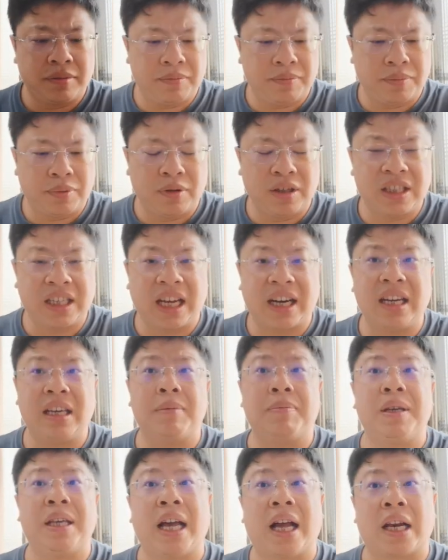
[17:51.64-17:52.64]
不会像利
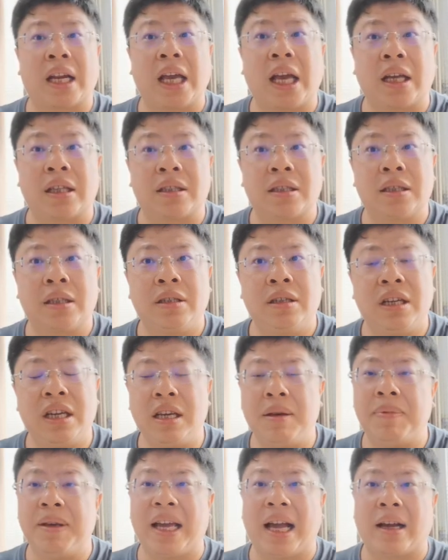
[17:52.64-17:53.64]
比亚那样子。你
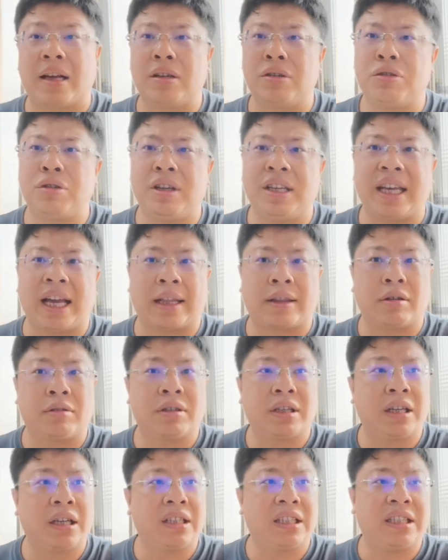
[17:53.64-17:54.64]
利比亚跟叙利亚都
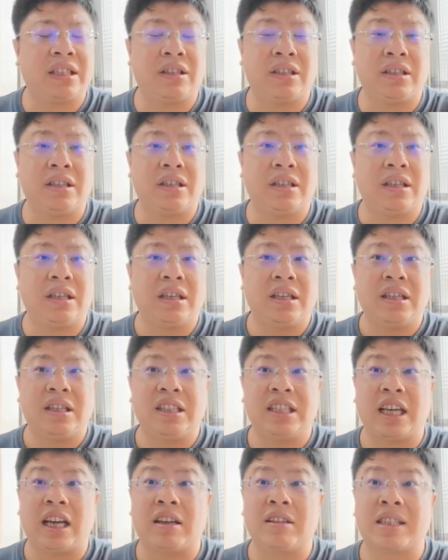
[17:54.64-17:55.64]
是
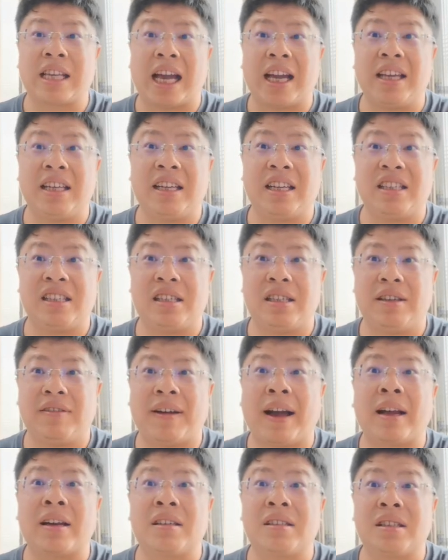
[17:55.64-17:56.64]
想要掺一点西
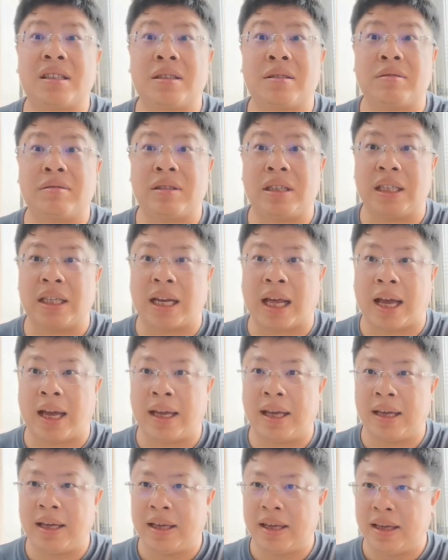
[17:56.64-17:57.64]
方的制度进
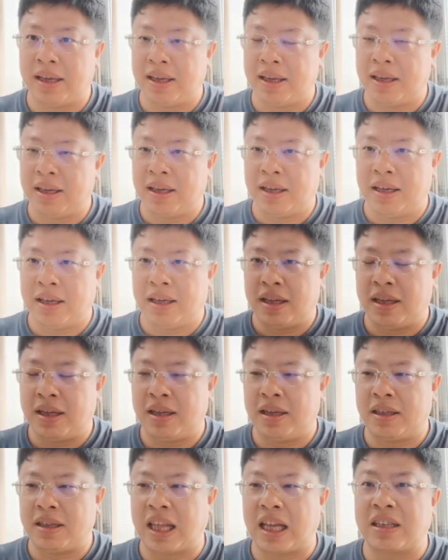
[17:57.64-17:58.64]
来，
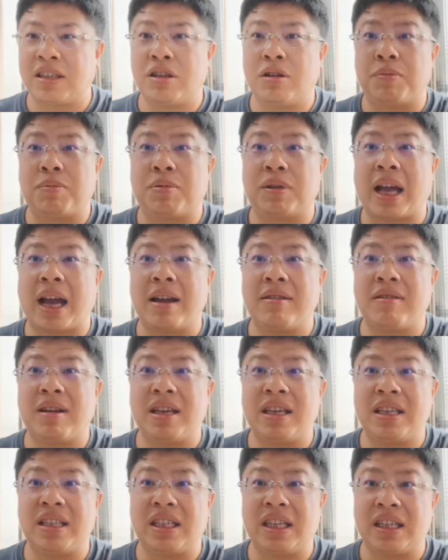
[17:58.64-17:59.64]
呃，但是又不太
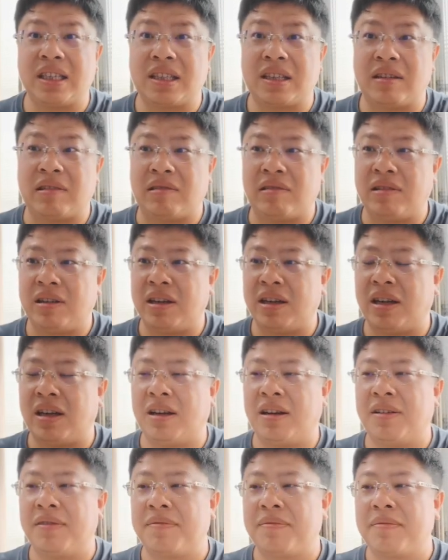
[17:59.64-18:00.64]
愿意接受
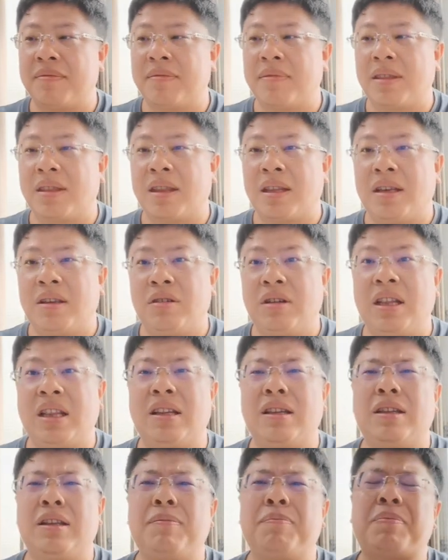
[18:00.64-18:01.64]
啊，因为
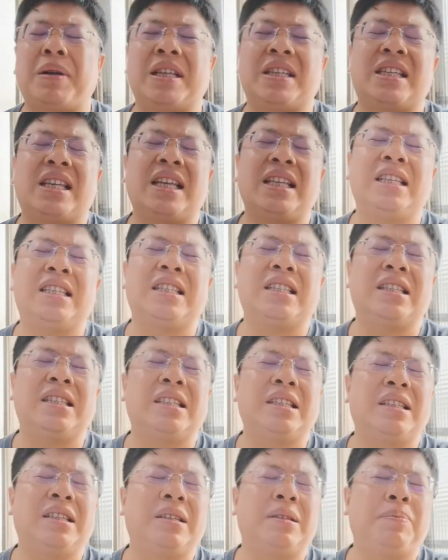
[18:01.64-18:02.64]
你本身是。
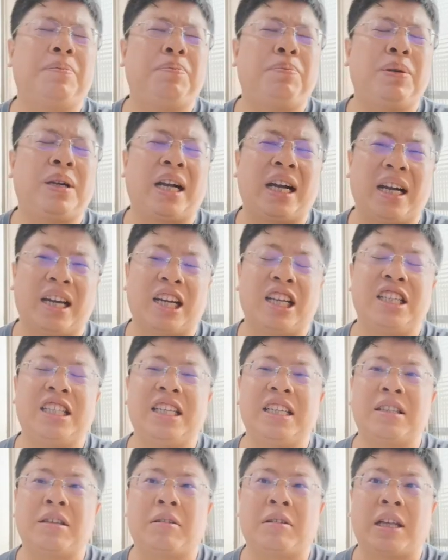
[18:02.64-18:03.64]
不可能
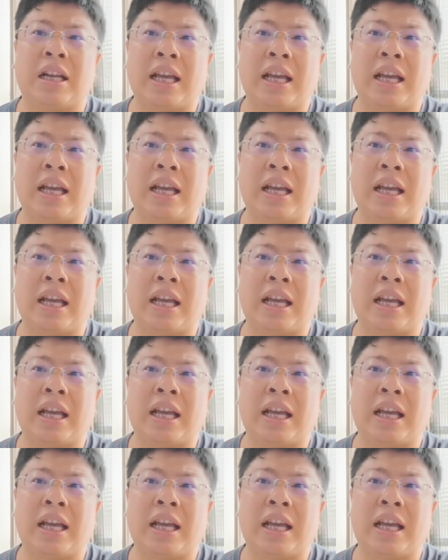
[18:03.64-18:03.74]
接受得